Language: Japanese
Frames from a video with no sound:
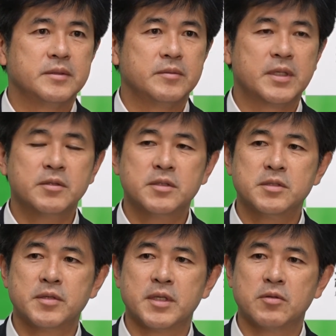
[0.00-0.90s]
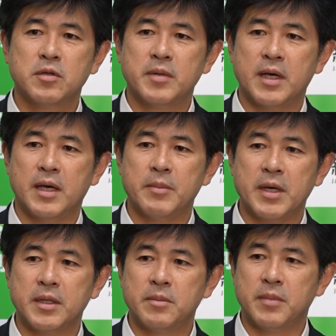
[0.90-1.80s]
私たちは例えば
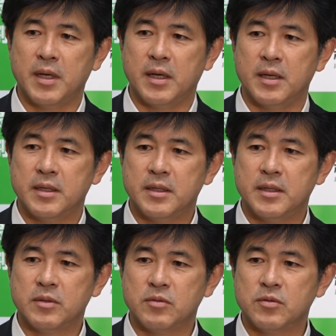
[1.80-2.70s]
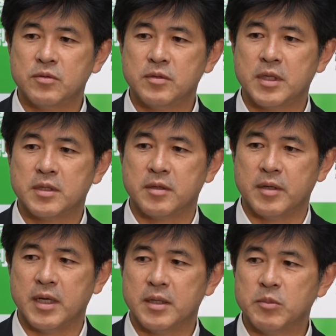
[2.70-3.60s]
マイナンバーの導入なんていうの
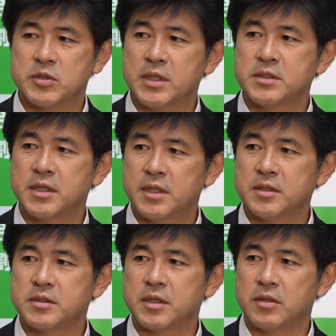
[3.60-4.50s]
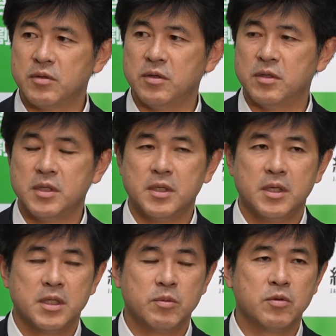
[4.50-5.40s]
は、もう賛成なんですけれど、
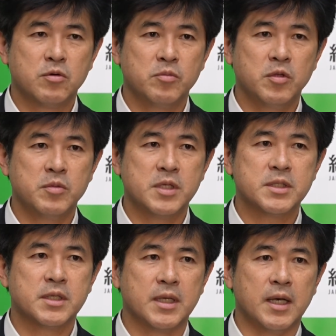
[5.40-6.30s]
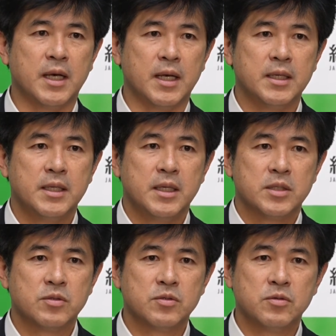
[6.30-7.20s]
でも国民の皆さんが、
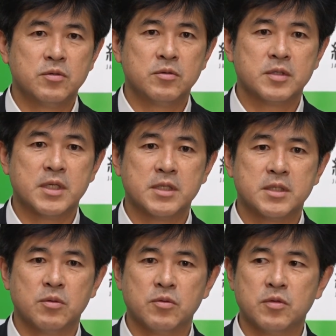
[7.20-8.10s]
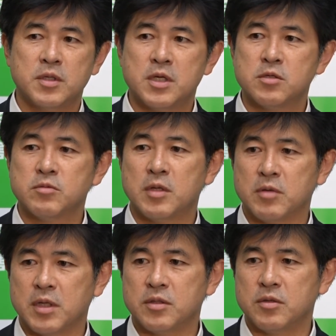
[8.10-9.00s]
その導入に際して本当に大丈夫なの
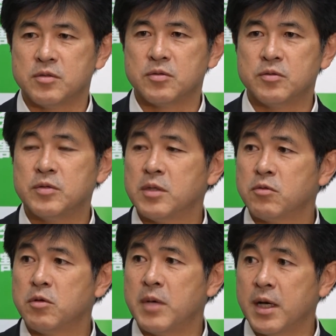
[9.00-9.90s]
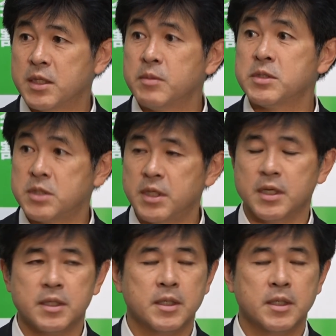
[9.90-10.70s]
かっていう、そういう不安の声も上がってますし、